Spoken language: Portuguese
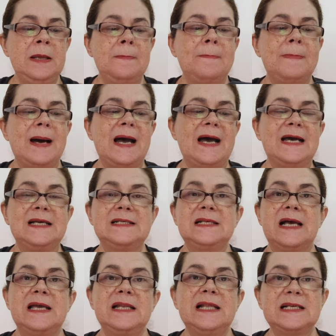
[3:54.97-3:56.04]
Mas
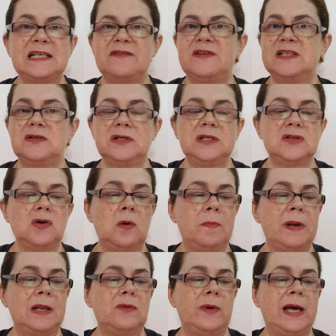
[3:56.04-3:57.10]
aí dessa vez eu quis
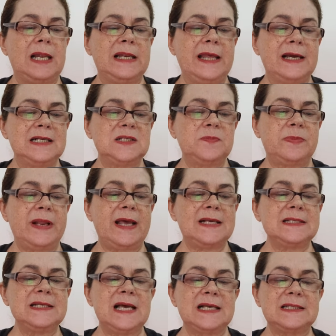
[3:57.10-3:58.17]
comprar no
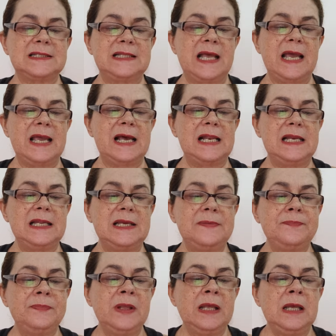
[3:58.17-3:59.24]
AliExpress, gastei
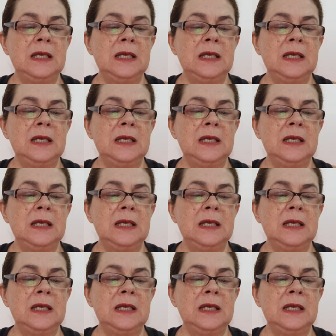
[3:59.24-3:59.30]
ali